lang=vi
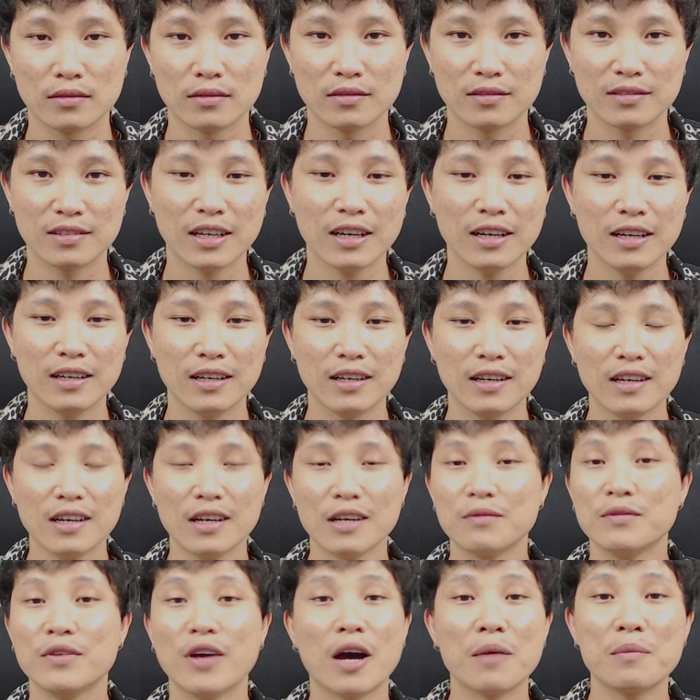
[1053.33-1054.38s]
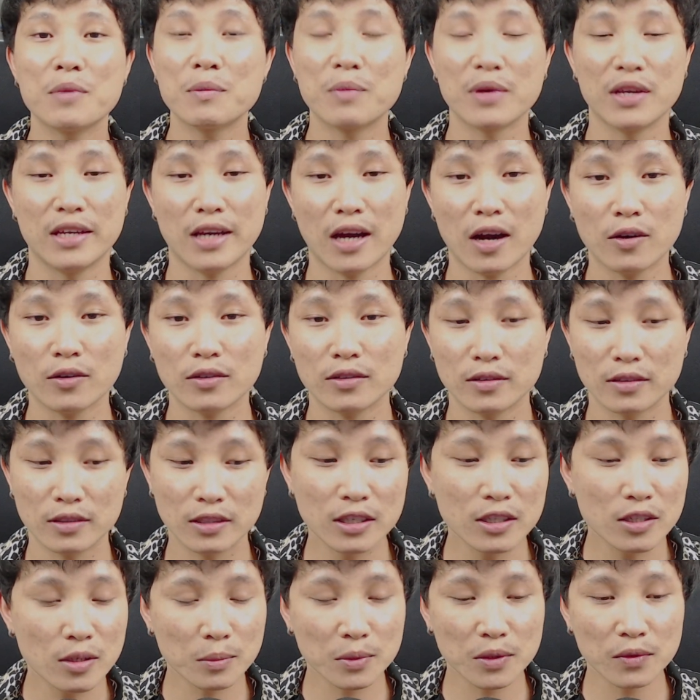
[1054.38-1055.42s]
nè vì admin bây giờ
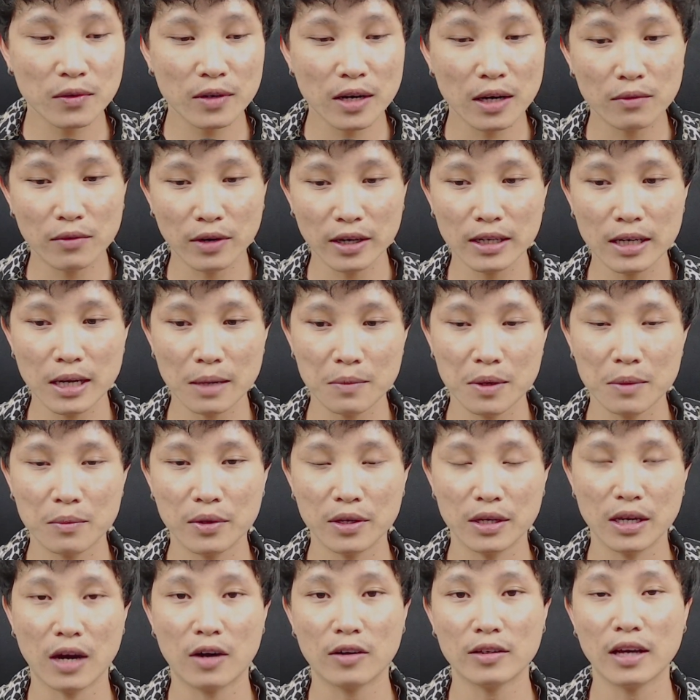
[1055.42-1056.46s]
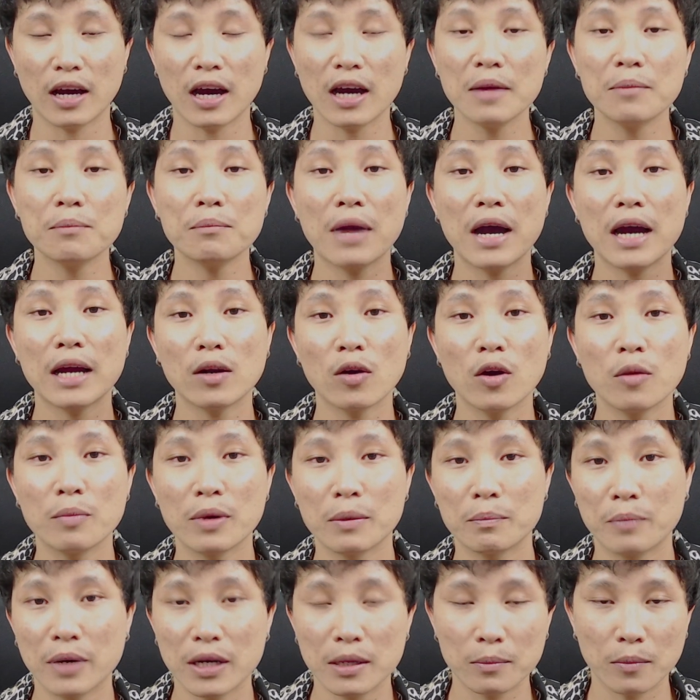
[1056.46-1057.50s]
cứ nhóm thưa với đây miền bây giờ hãy ban lôi bật
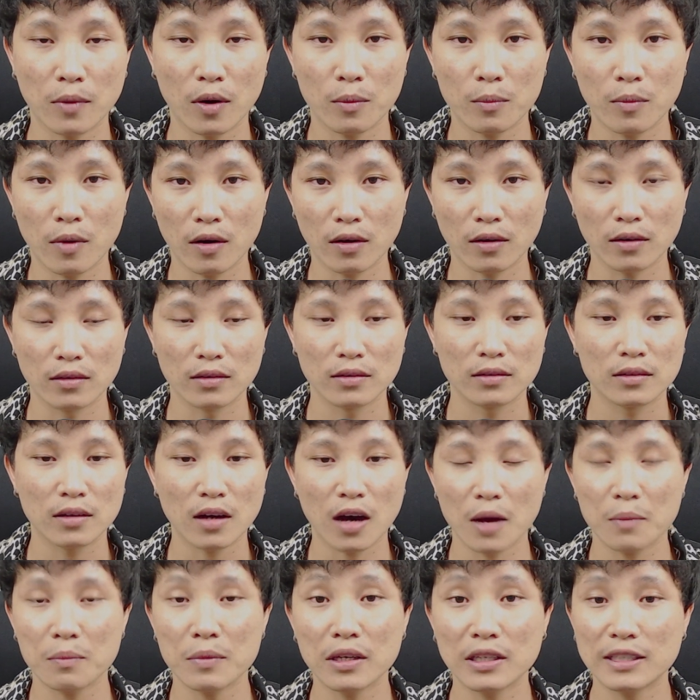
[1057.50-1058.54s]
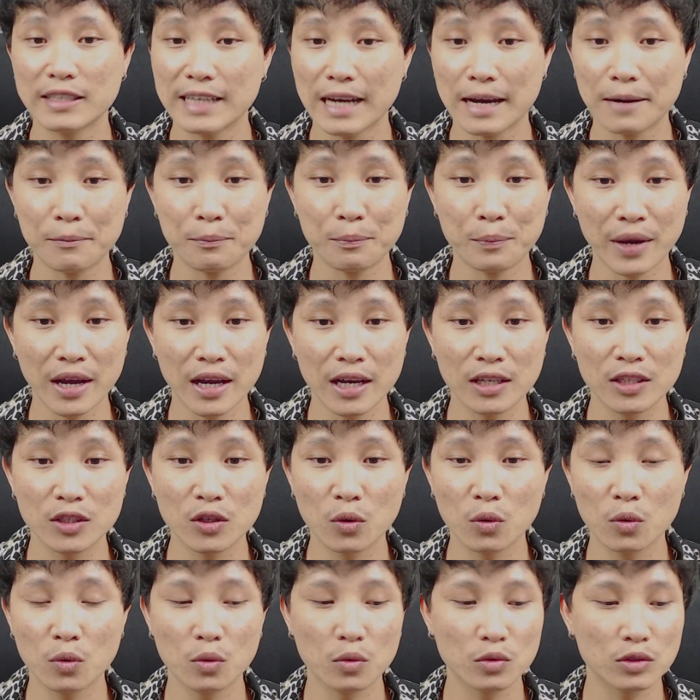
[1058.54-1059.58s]
bật mỏng mỏng admin chạm
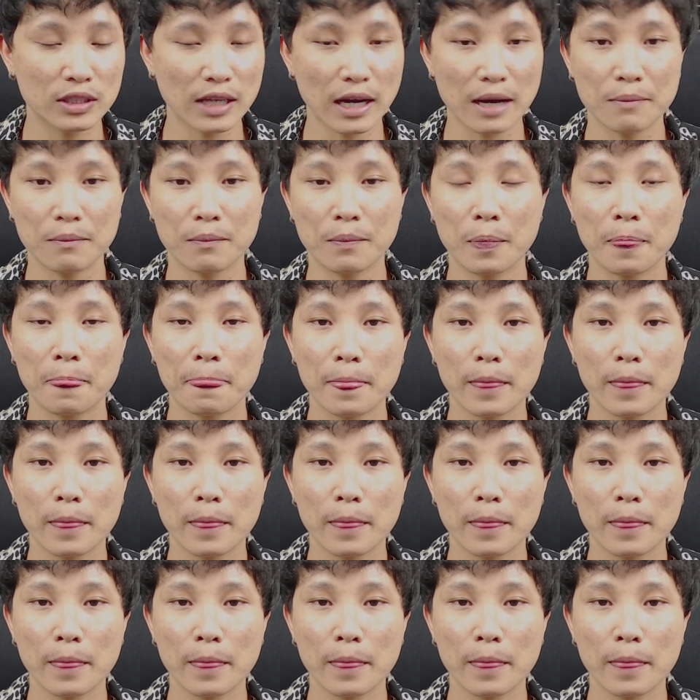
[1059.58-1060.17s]
PLU chạm